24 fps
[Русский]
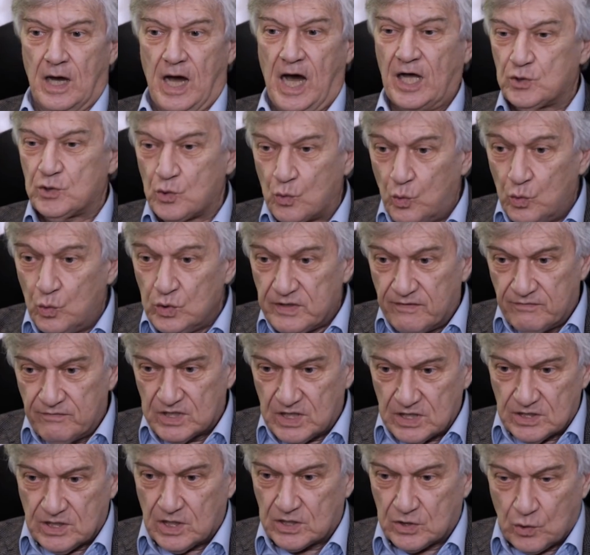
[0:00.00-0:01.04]
Откуда
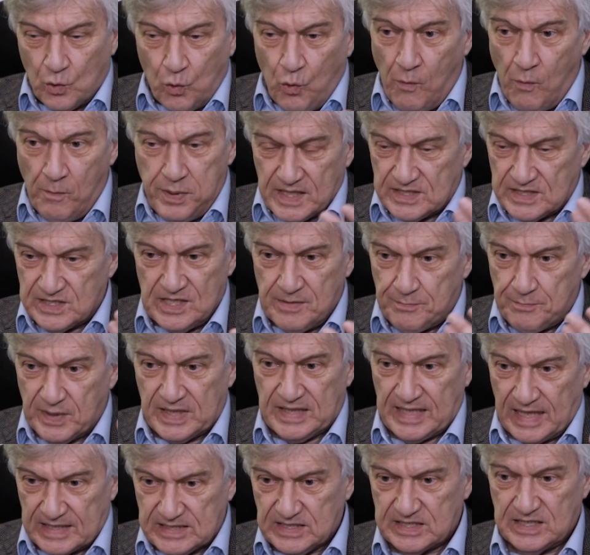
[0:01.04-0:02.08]
вот этот комплекс
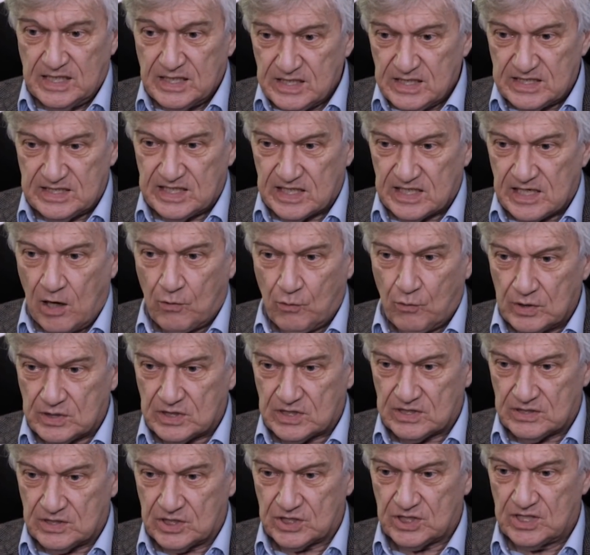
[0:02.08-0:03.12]
неполноценности,
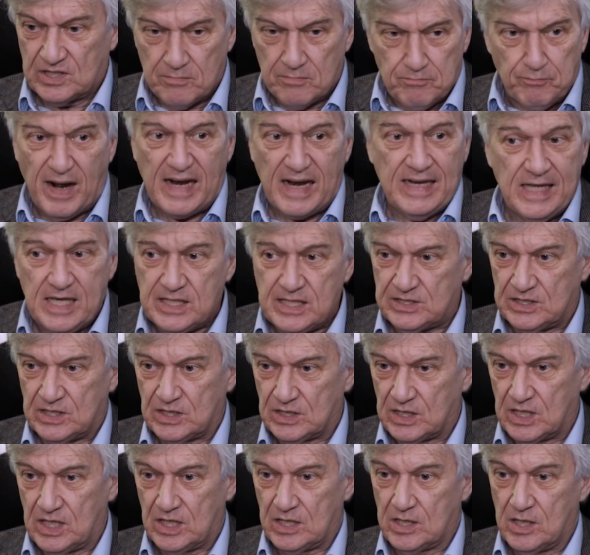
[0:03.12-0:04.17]
какой-то совершенно
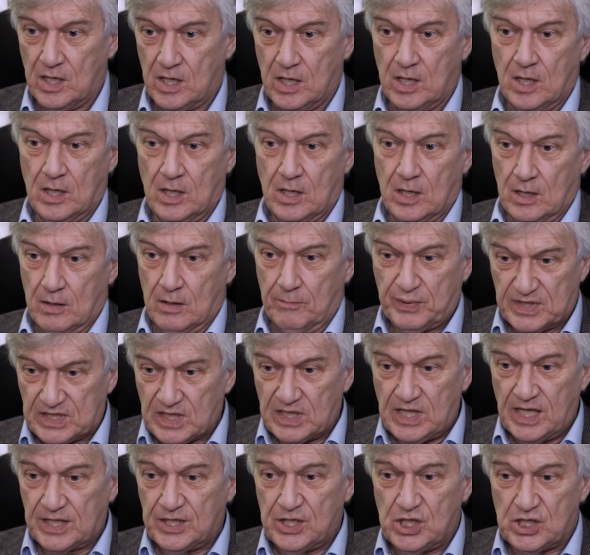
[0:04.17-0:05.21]
болезненный,
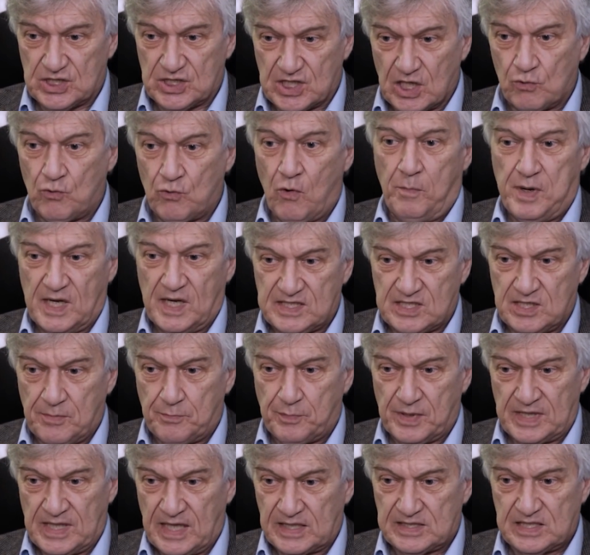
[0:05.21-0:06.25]
патологический комплекс
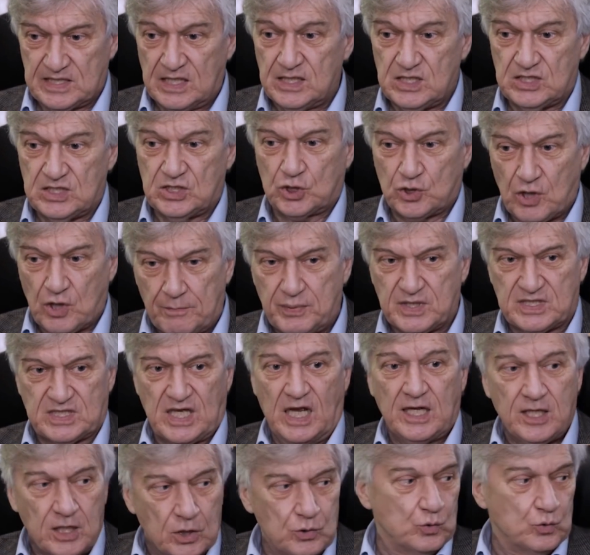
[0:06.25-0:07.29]
неполноценности, что
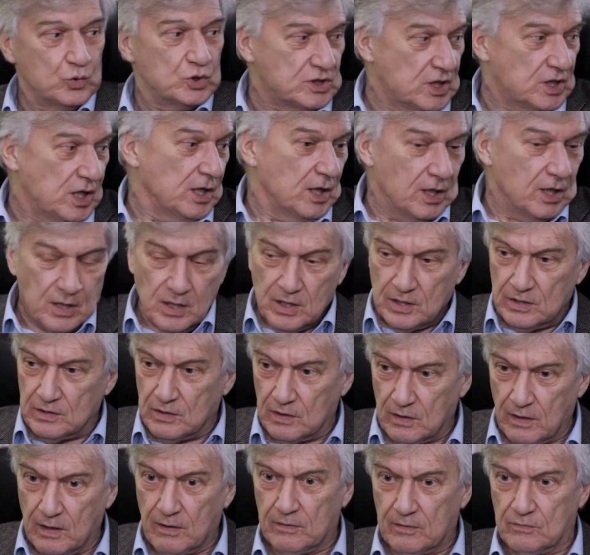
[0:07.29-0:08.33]
обязательно нужно
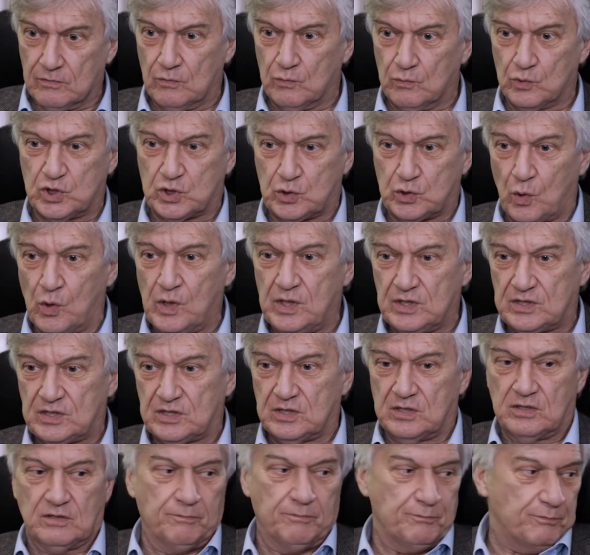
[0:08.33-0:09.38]
Э,
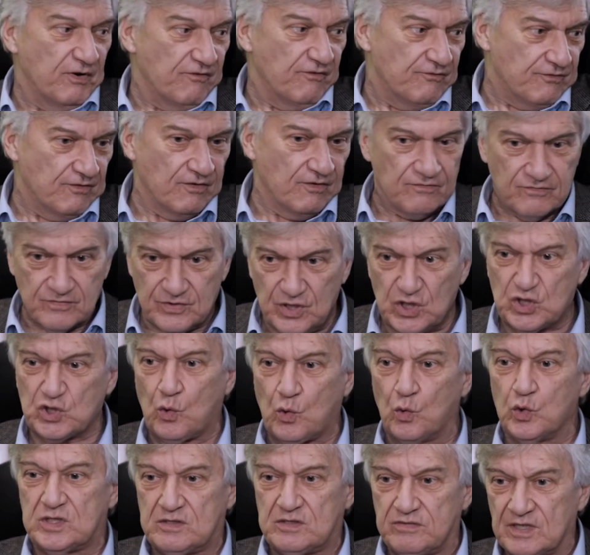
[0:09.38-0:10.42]
устроить, э,
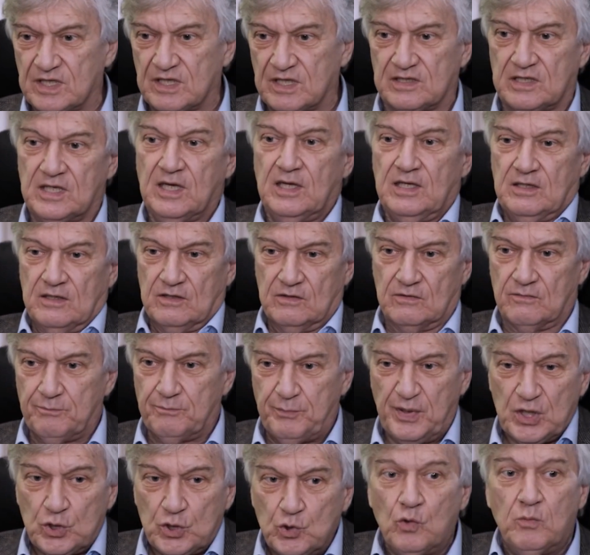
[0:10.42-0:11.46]
искусственно
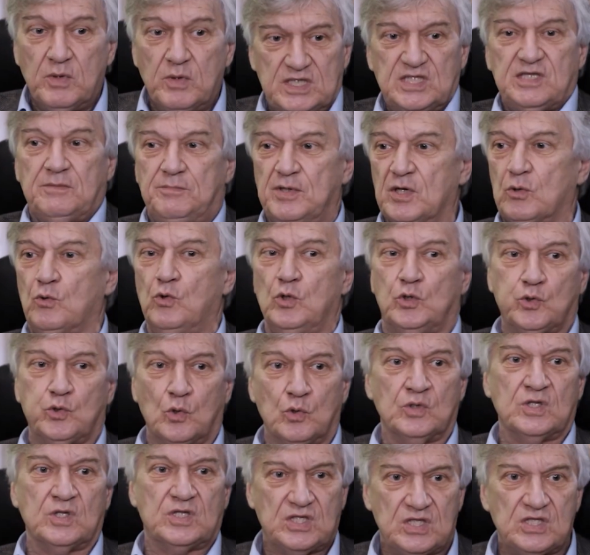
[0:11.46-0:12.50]
придумать себе
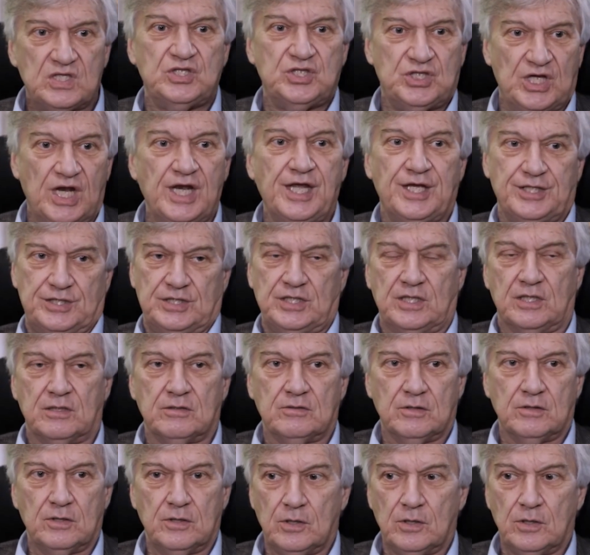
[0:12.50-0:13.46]
культуру на тысячелетие.